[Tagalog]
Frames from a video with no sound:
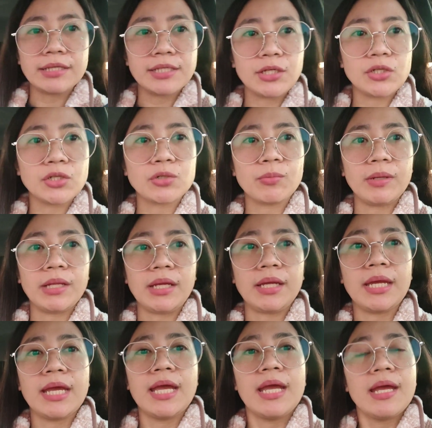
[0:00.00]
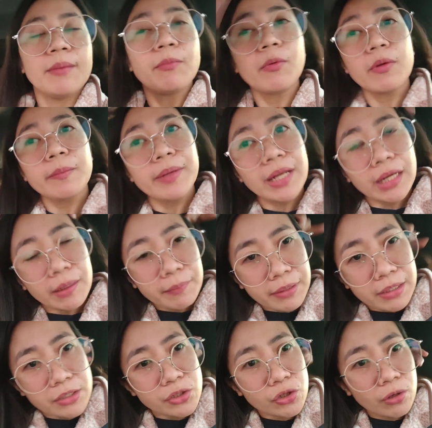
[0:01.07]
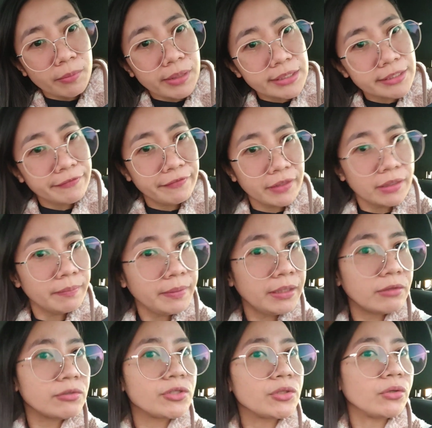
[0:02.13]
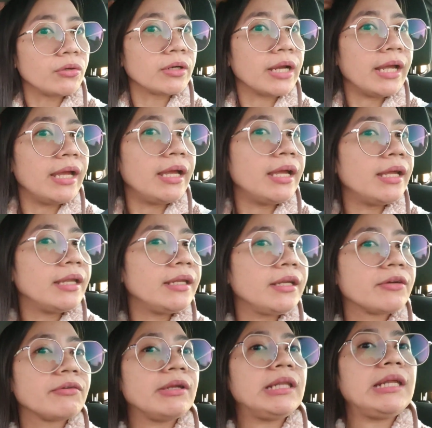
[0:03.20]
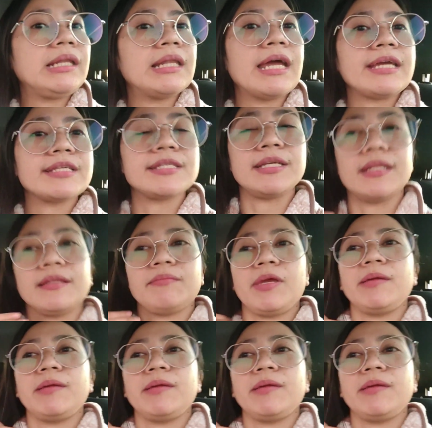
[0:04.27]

Kasi usually, bumibili kami ng siomai sa Filipino store and he really likes it.